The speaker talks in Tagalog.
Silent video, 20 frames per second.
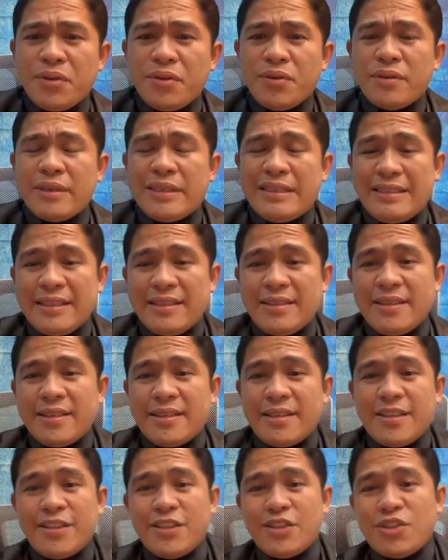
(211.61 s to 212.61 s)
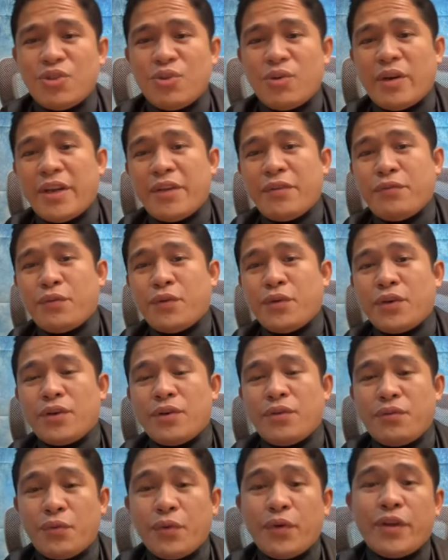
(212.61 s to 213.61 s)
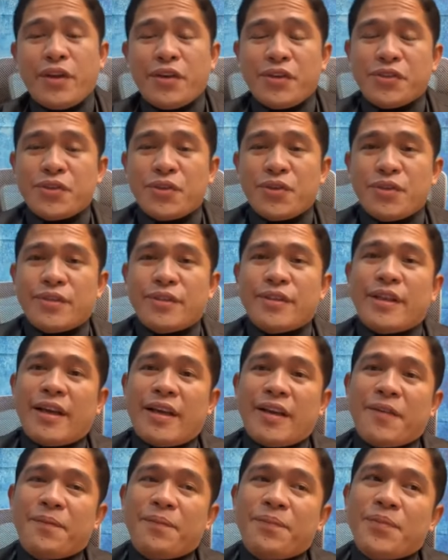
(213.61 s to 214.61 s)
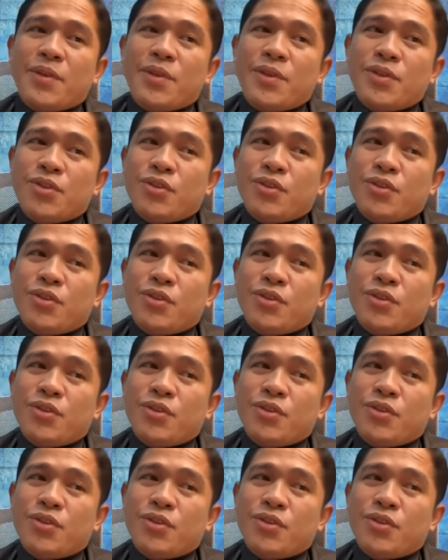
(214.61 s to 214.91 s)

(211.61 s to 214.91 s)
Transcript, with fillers: pero yung edad ni Kristo ay 4, 4 years old na.